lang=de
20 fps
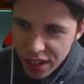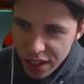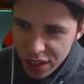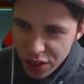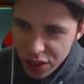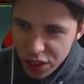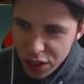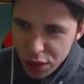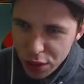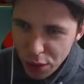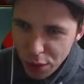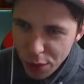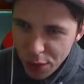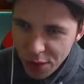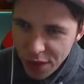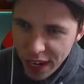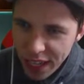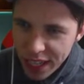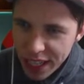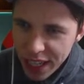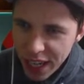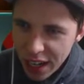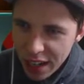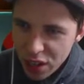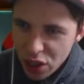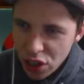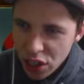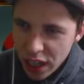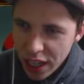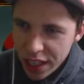Sieht so von Weitem gar
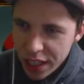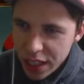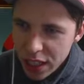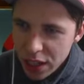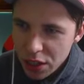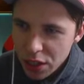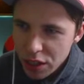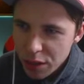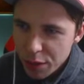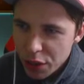nicht schlecht aus.